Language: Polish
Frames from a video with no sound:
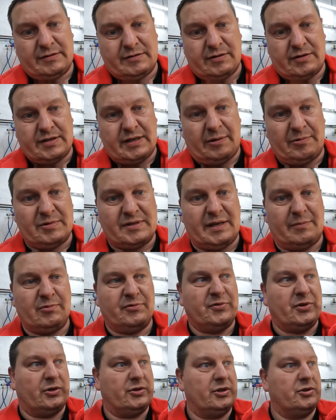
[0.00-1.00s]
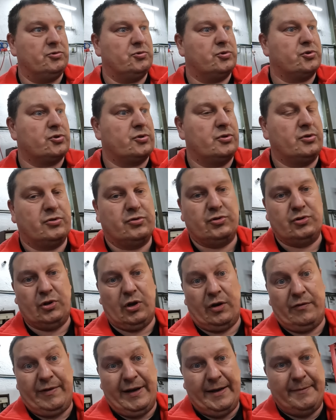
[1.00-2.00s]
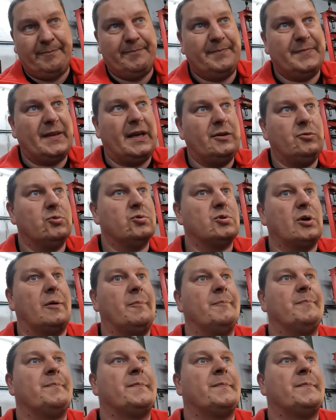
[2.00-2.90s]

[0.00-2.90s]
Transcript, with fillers: zostało zamówione już nowe na jutro.